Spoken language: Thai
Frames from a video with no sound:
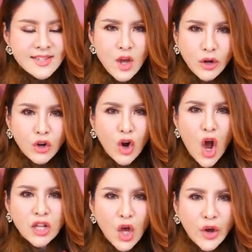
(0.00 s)
น์สอดค
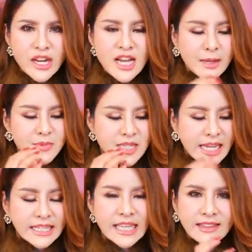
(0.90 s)
ล้องต่อเนื่องกับ
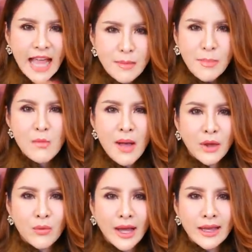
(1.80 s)
สิ่งที่ตั้งเป้าห
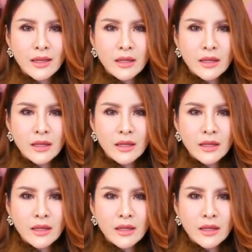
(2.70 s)
มายไว้